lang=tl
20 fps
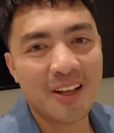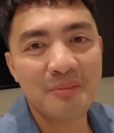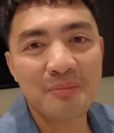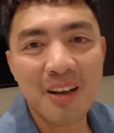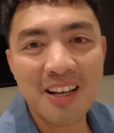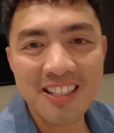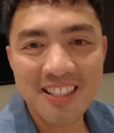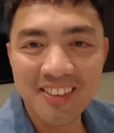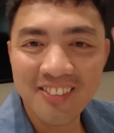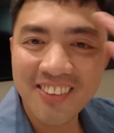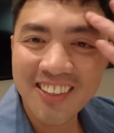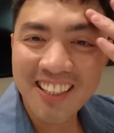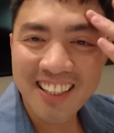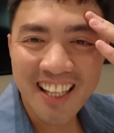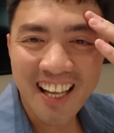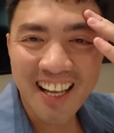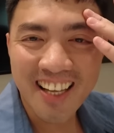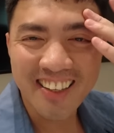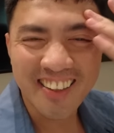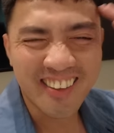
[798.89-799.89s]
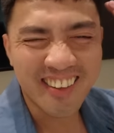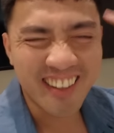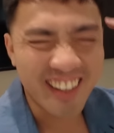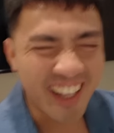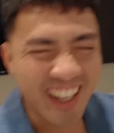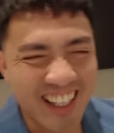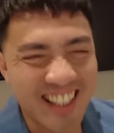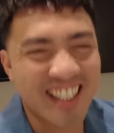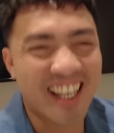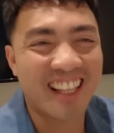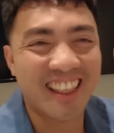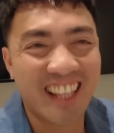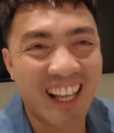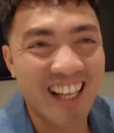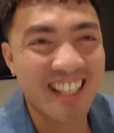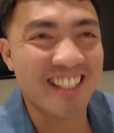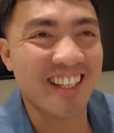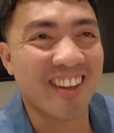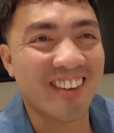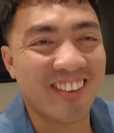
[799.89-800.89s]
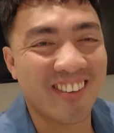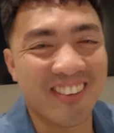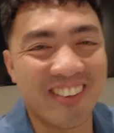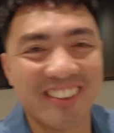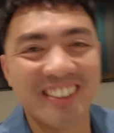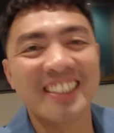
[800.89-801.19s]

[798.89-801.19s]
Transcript: Unbox na muna tayo. Na-excited na kasi ako.